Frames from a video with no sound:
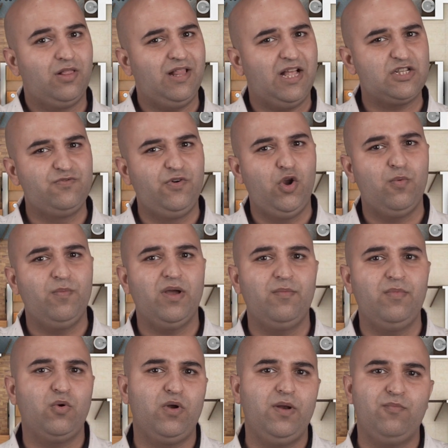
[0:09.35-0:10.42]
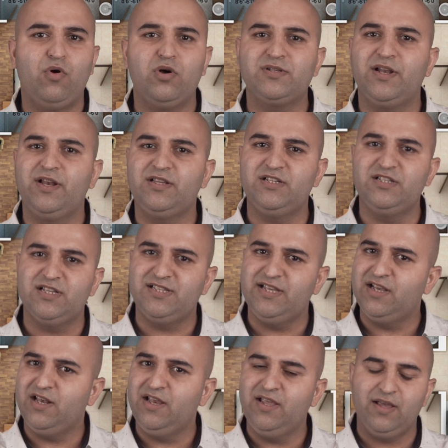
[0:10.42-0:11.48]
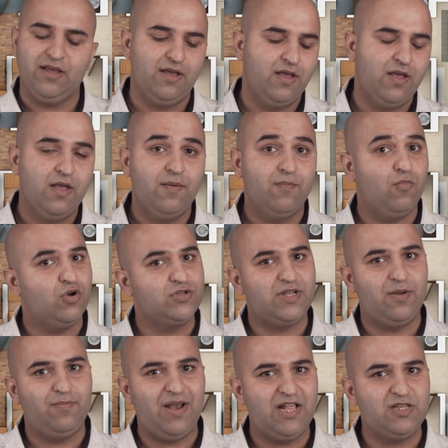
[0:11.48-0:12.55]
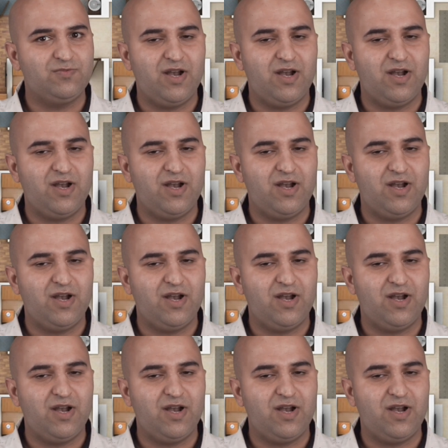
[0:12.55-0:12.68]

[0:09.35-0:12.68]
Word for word: लास्ट वीडियो में हम लोगों ने बहुत सारी चीज़ें सीख ली हैं बहुत सारे प्लान्स